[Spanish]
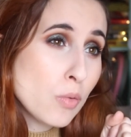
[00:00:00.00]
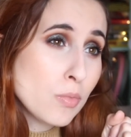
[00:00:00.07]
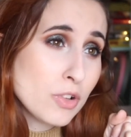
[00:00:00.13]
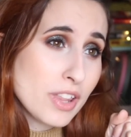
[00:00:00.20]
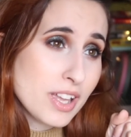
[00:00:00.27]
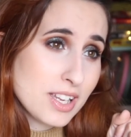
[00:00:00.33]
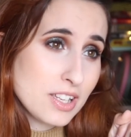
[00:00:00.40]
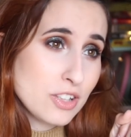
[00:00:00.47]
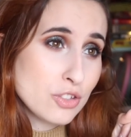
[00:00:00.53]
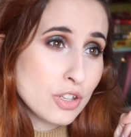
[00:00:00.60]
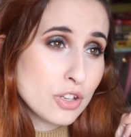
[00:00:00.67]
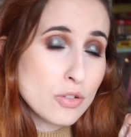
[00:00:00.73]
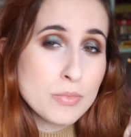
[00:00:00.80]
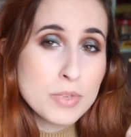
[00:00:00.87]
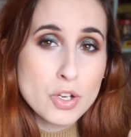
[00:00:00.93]
cómodas que yo
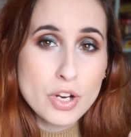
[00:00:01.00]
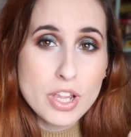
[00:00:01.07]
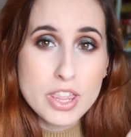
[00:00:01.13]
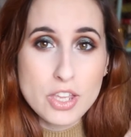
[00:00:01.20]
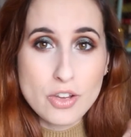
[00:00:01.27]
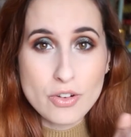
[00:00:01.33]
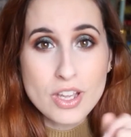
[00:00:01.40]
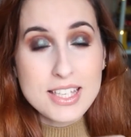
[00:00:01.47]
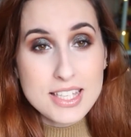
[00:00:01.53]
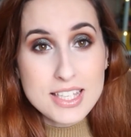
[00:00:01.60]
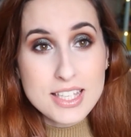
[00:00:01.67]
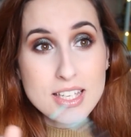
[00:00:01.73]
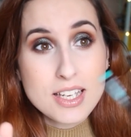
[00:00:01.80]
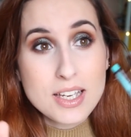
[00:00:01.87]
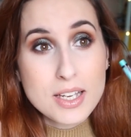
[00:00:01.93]
tengo en mi colección
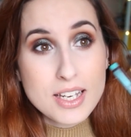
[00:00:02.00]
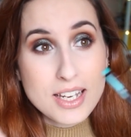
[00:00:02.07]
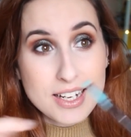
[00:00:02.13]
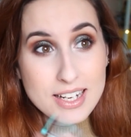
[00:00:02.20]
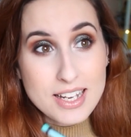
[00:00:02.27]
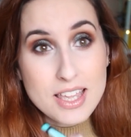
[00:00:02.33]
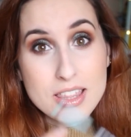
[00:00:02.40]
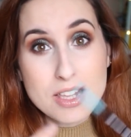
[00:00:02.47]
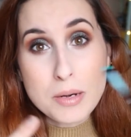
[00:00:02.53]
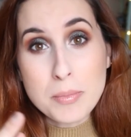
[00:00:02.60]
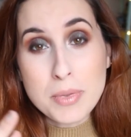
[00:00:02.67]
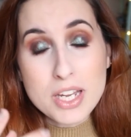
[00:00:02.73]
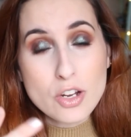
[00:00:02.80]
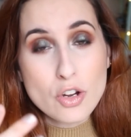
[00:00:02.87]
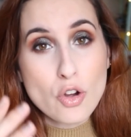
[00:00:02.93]
y Querría
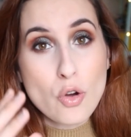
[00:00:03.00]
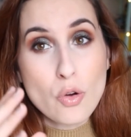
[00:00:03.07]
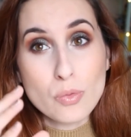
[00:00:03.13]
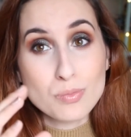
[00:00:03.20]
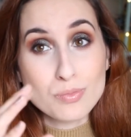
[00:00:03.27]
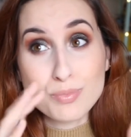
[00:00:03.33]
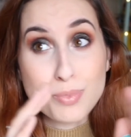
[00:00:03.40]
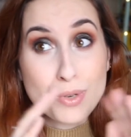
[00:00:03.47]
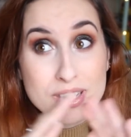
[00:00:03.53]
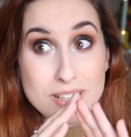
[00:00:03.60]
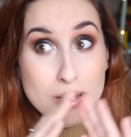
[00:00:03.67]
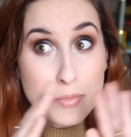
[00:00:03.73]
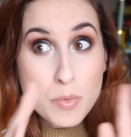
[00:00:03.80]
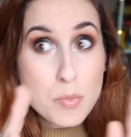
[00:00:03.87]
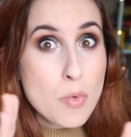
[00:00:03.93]
hacerme con pues
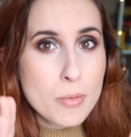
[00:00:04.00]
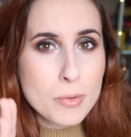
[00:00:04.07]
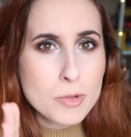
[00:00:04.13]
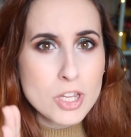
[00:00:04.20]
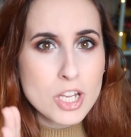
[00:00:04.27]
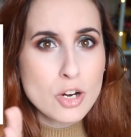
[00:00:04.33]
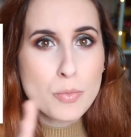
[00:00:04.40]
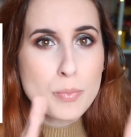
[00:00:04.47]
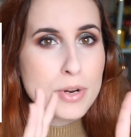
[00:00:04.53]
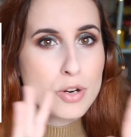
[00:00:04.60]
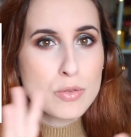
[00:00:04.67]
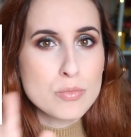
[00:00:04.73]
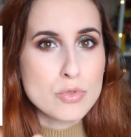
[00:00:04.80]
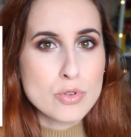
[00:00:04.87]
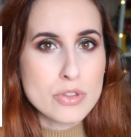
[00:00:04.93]
el mismo modelo
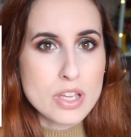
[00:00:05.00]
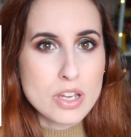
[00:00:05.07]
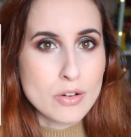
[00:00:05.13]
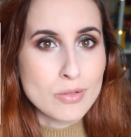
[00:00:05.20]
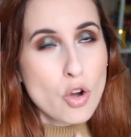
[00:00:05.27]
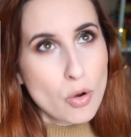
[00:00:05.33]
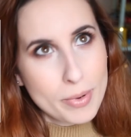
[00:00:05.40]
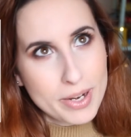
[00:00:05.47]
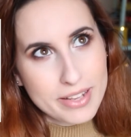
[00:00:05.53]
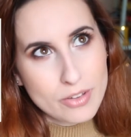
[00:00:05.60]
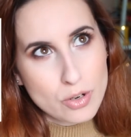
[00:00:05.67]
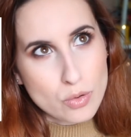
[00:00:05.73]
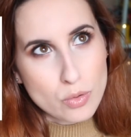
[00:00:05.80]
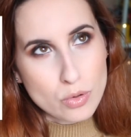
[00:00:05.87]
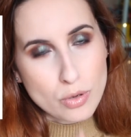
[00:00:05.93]
pero en burdeo o verde
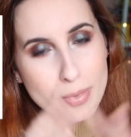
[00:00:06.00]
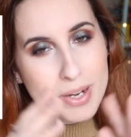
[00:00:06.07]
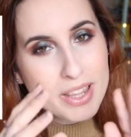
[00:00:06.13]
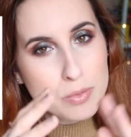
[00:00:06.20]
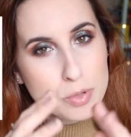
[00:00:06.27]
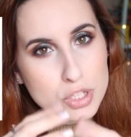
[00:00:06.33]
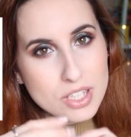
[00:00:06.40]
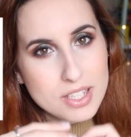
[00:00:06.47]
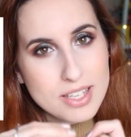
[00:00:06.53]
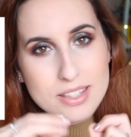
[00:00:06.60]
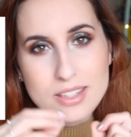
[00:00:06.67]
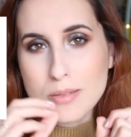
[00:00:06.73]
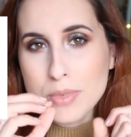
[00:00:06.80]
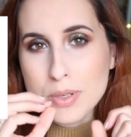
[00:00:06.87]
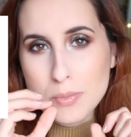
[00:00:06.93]
oscuro. Verde botella
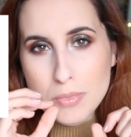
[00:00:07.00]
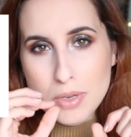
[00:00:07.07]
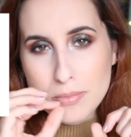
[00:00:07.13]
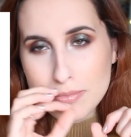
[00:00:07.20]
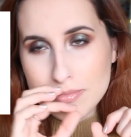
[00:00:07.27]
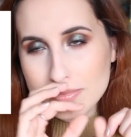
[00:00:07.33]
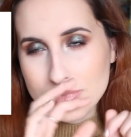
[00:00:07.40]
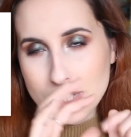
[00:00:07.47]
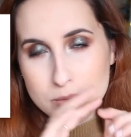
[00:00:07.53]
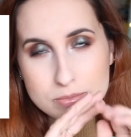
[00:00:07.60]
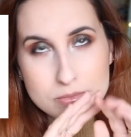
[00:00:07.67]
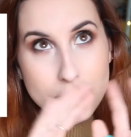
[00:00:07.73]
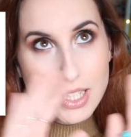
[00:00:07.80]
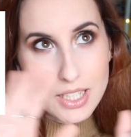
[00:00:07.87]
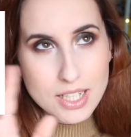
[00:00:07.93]
también me,
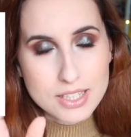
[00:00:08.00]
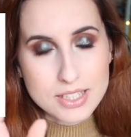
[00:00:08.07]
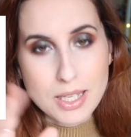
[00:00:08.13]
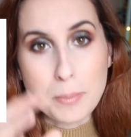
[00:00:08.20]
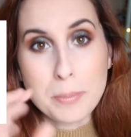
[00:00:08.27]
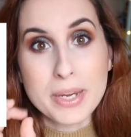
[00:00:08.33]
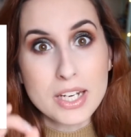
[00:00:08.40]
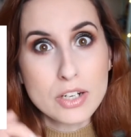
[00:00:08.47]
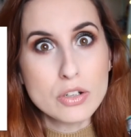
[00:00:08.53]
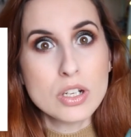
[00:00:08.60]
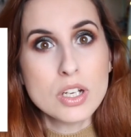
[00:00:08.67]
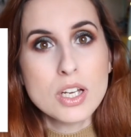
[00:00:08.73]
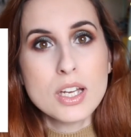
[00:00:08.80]
me, encanta, pero